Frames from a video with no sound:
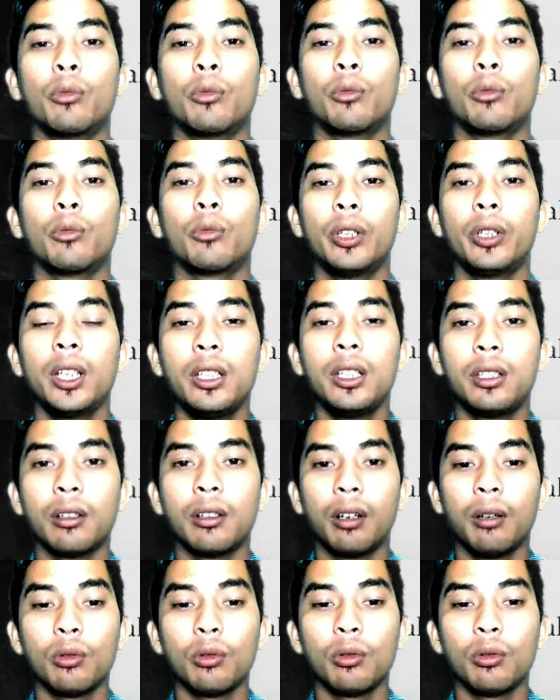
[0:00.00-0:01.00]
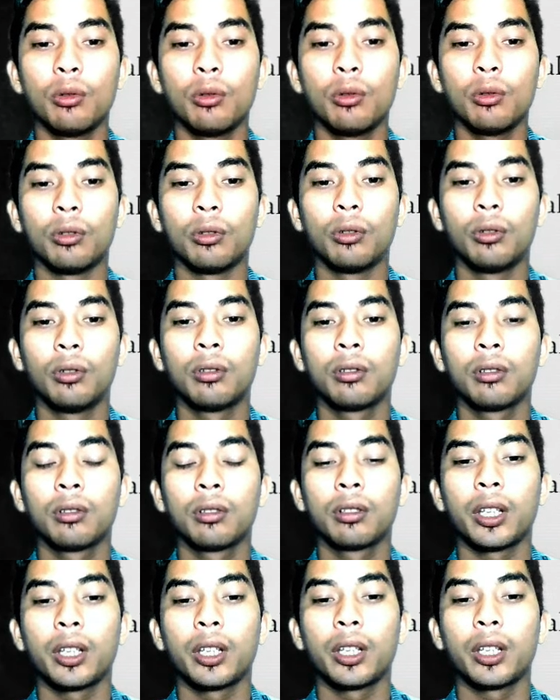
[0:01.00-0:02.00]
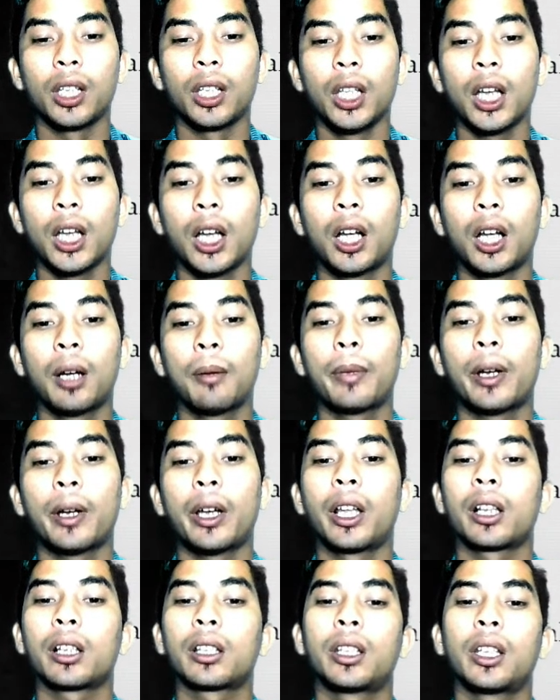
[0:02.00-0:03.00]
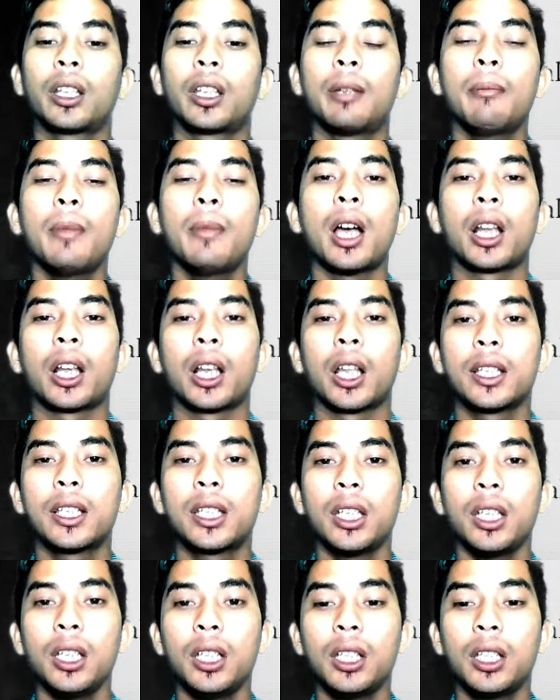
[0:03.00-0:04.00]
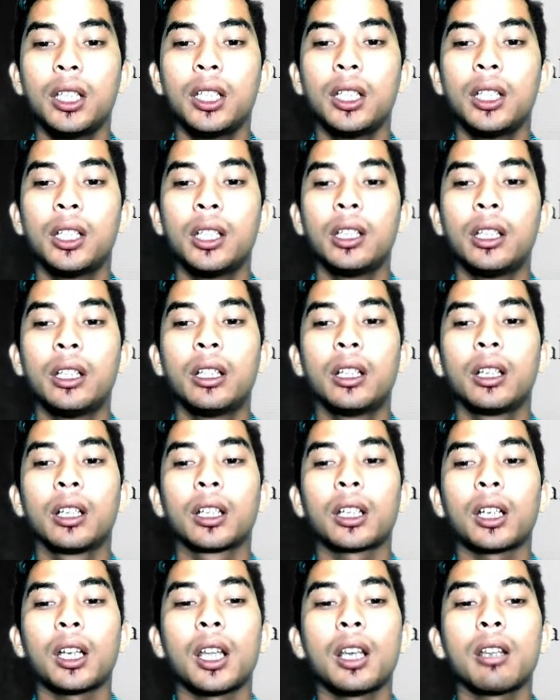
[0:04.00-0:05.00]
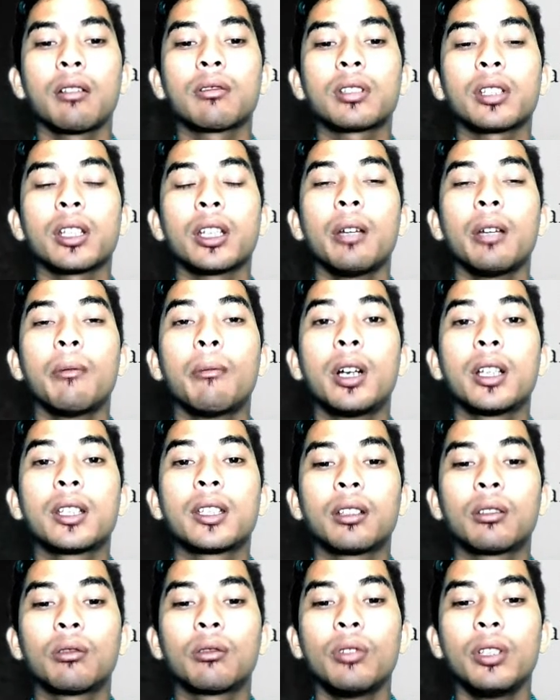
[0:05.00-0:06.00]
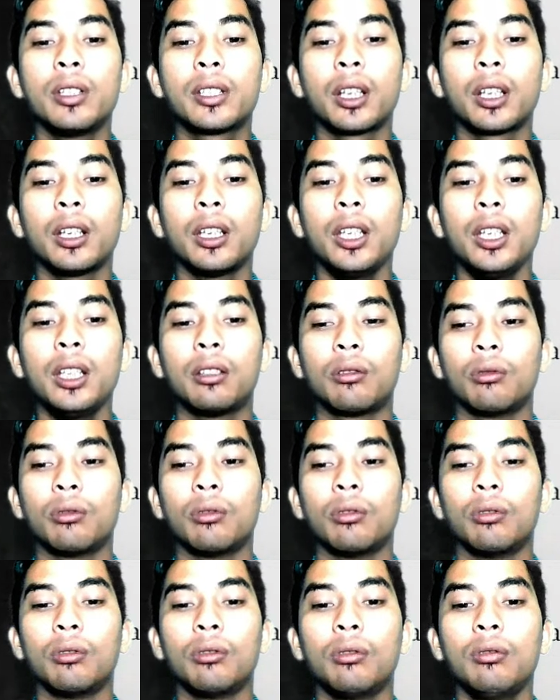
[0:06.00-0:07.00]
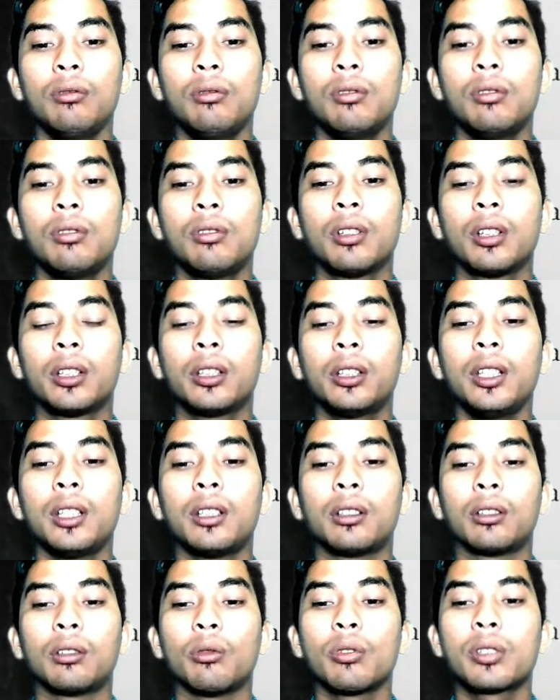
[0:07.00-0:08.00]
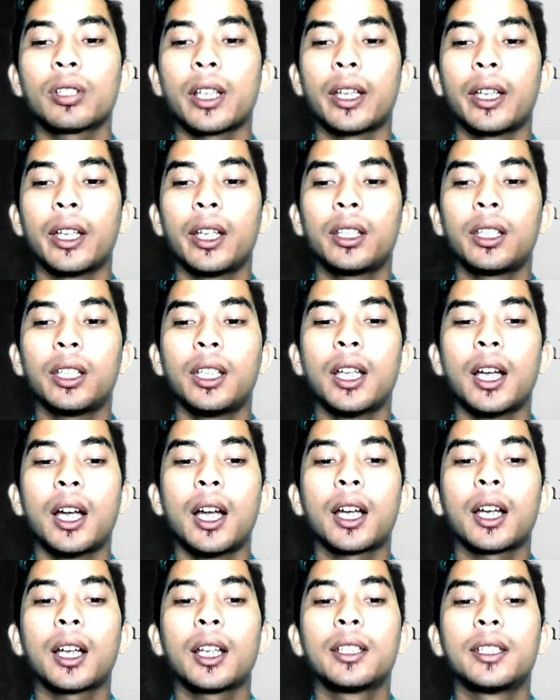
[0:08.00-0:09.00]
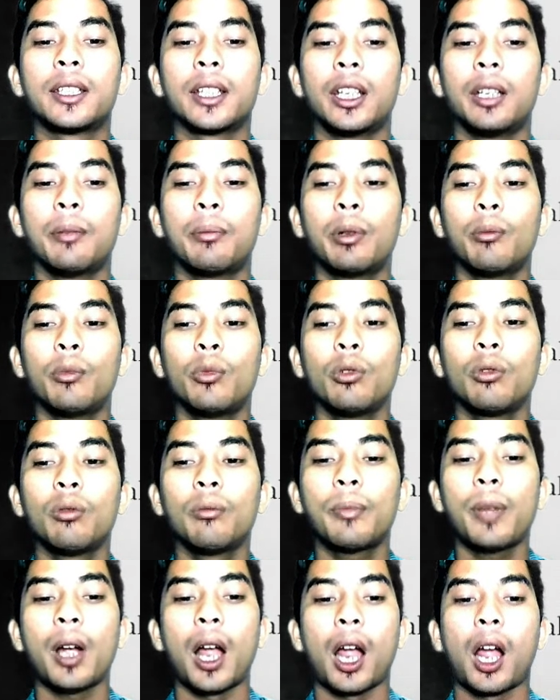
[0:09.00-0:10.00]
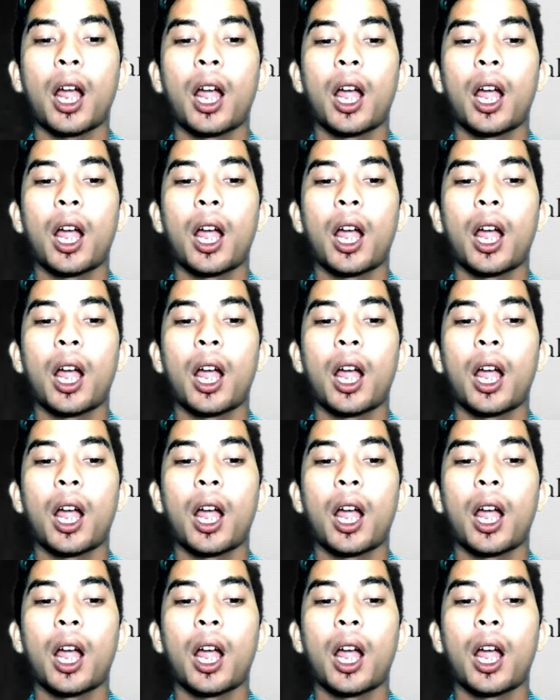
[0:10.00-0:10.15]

Kemudian dijawab pemulung. Ya, Pak RT gimana sih? Kalau saya baca tulisan itu, tentu saya tidak akan jadi pemulung, Pak.